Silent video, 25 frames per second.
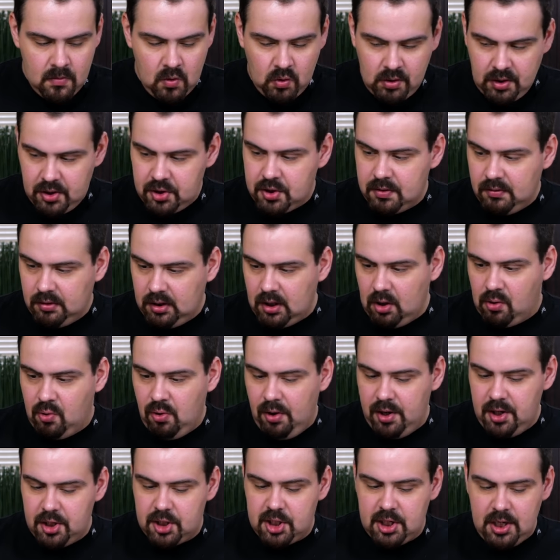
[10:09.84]
Ну, короче, вот
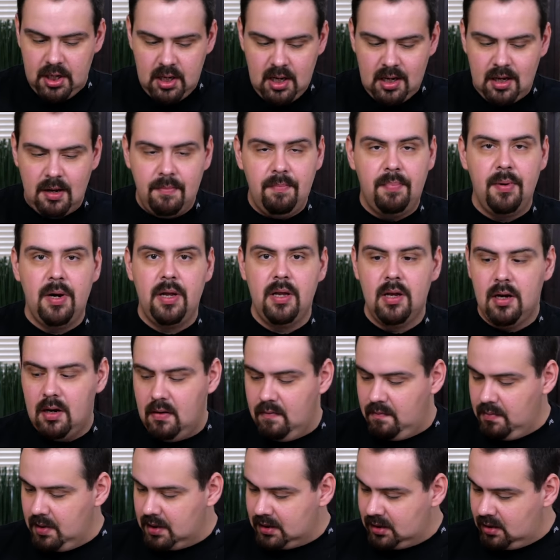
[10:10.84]
такое решение они
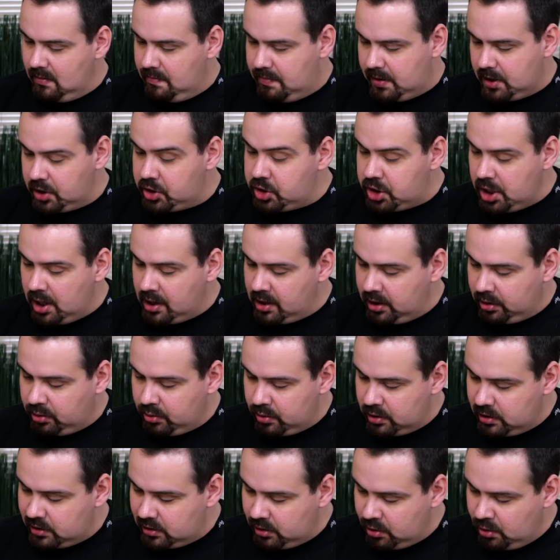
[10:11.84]
приняли. Вместо борща,
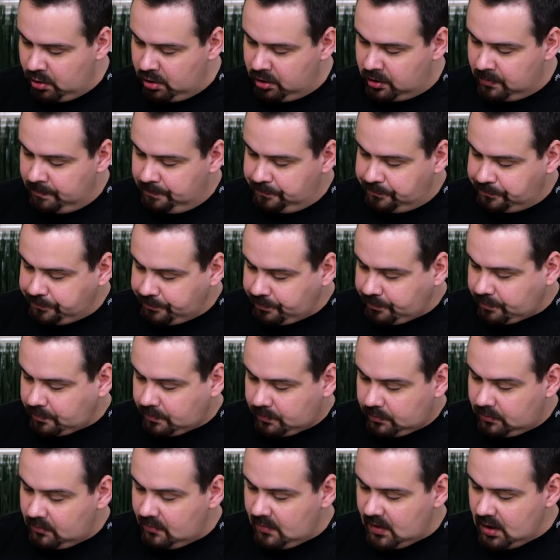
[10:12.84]
который стоит
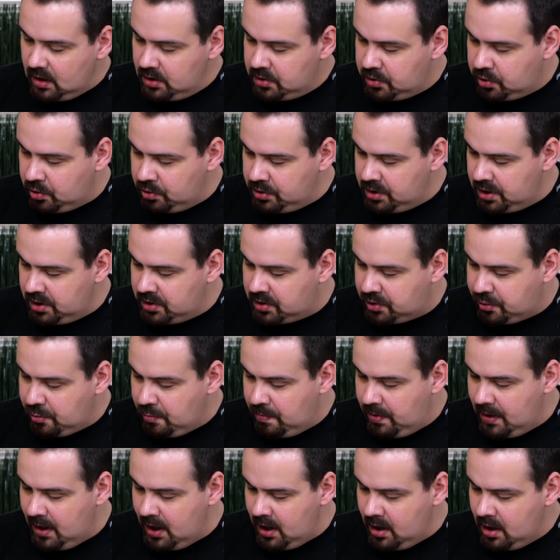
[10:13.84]
110
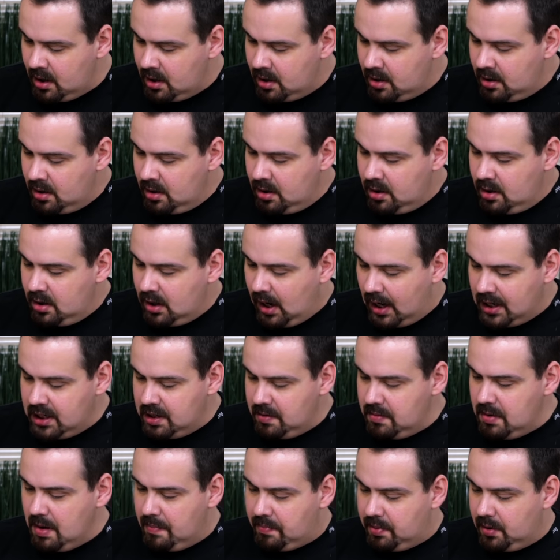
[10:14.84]
рублей,
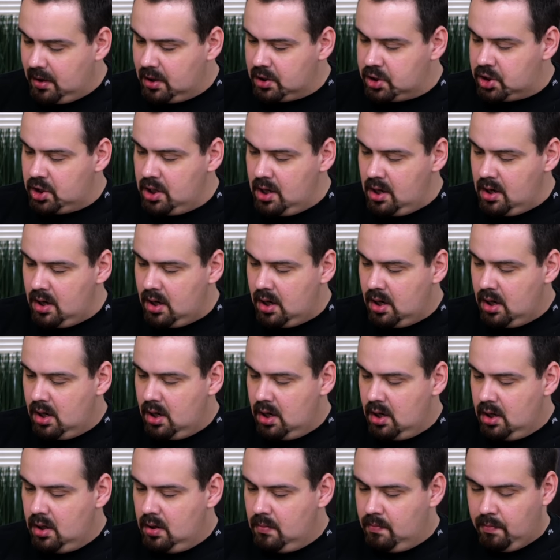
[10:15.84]
они мне положили
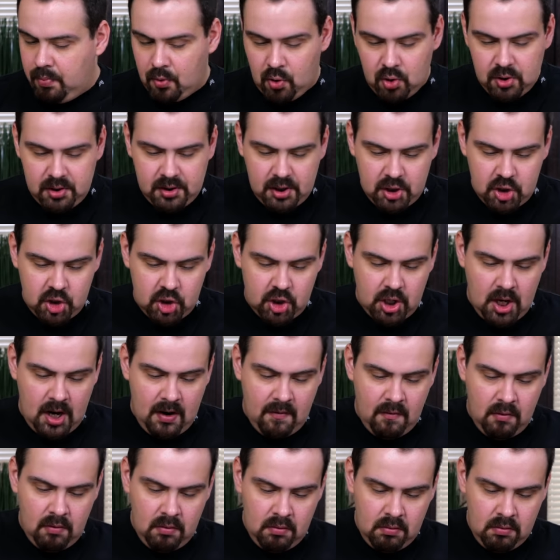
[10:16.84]
просто
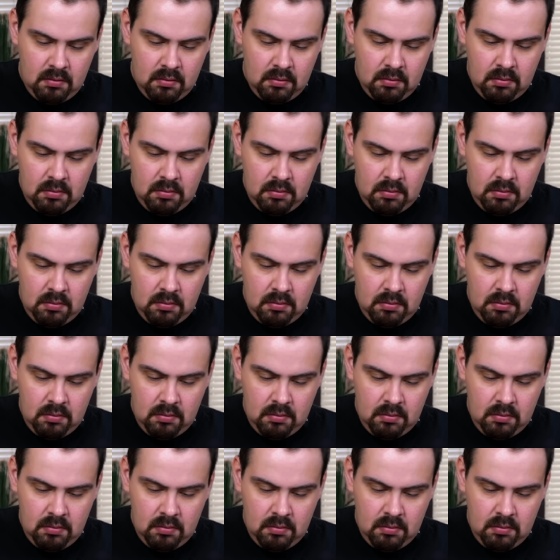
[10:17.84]
шаву.